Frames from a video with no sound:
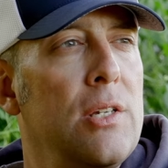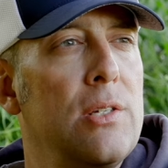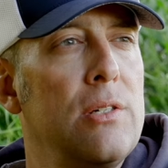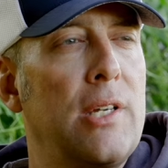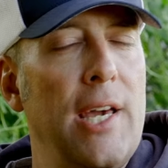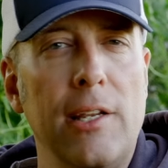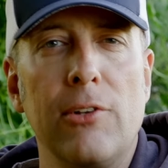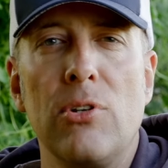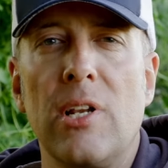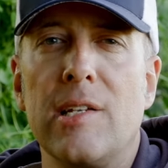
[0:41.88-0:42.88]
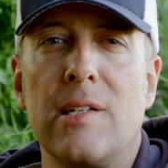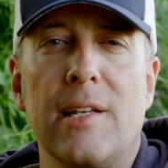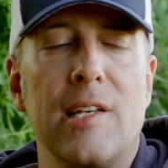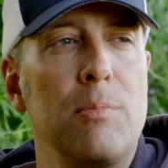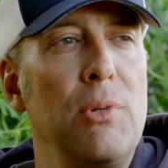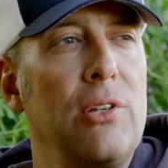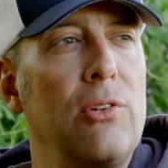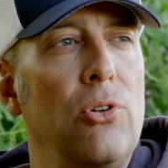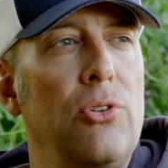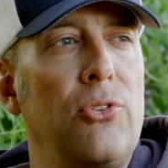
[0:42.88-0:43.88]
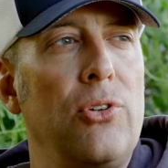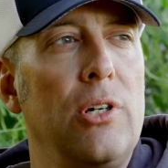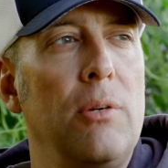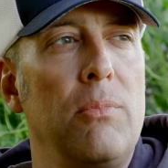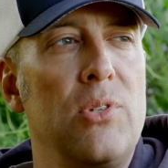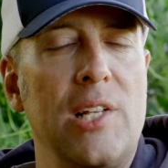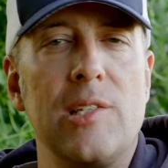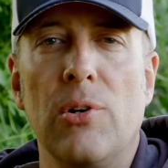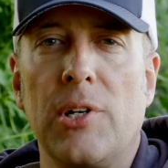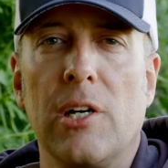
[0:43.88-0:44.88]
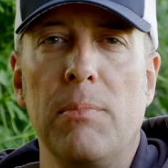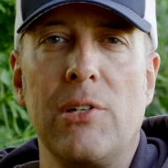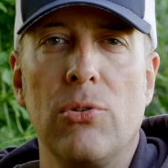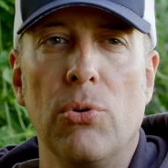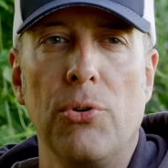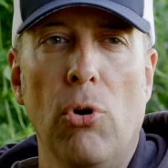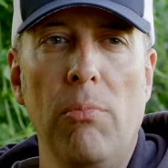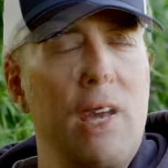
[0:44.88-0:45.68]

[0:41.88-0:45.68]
äh, kennen natürlich Leslie Desmond und ähm, setzen auch ihre Methode um.